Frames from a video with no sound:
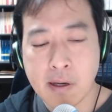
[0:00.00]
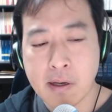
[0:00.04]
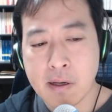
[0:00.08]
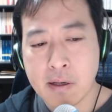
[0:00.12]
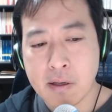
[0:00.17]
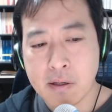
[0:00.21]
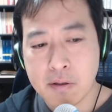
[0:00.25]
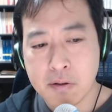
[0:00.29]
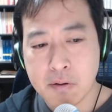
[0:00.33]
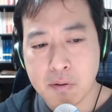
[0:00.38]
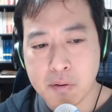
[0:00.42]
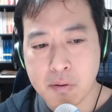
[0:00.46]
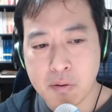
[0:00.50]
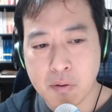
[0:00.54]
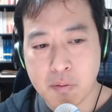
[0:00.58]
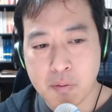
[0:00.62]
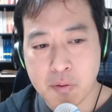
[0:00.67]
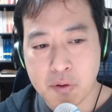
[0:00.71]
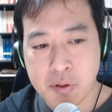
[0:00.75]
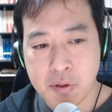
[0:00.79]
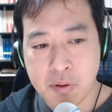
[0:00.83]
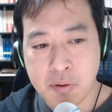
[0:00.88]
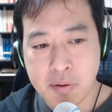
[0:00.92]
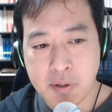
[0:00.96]
ちょっと
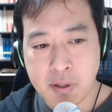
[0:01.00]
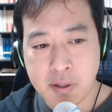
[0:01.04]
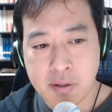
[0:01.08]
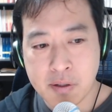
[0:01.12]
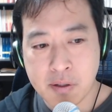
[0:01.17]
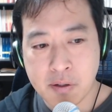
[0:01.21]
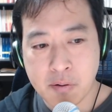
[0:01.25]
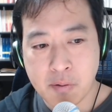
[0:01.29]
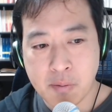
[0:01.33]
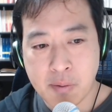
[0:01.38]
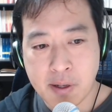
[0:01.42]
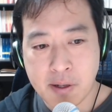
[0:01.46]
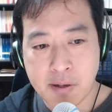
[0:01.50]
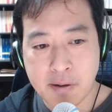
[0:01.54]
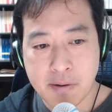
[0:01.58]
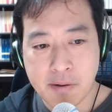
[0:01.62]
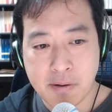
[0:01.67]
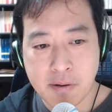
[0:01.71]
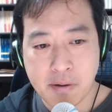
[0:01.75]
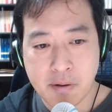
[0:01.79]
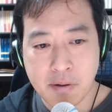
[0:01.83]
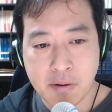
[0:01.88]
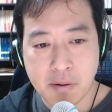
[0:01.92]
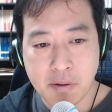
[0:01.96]
面白かったのは
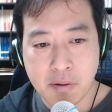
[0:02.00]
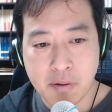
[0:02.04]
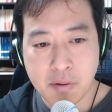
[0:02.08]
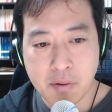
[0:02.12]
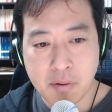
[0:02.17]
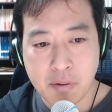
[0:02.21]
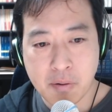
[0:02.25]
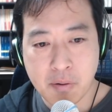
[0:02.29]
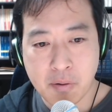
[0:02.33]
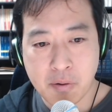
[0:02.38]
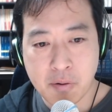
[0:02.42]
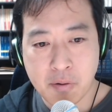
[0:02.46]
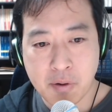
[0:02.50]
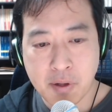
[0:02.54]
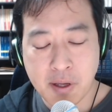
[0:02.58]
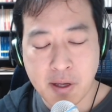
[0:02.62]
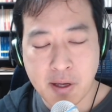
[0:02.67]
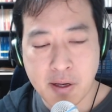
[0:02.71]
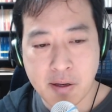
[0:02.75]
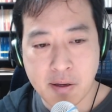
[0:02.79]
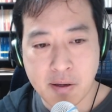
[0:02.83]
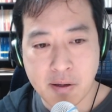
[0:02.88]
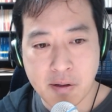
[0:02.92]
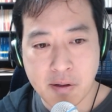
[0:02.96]
この
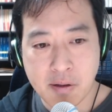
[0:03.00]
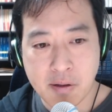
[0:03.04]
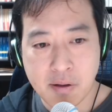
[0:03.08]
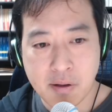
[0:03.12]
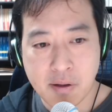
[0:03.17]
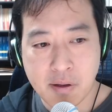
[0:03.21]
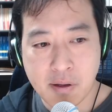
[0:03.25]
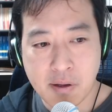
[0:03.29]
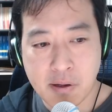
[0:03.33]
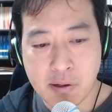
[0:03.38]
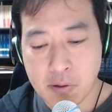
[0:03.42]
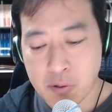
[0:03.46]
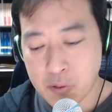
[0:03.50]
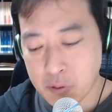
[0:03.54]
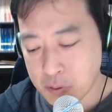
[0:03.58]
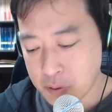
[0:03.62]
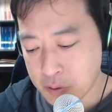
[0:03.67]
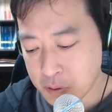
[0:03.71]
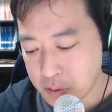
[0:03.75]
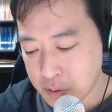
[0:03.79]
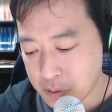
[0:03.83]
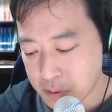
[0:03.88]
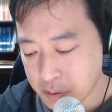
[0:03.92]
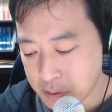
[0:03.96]
件あ
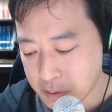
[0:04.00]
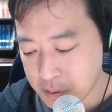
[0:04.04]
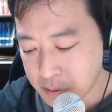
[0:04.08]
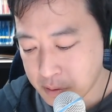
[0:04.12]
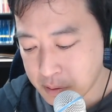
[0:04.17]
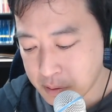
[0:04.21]
のー、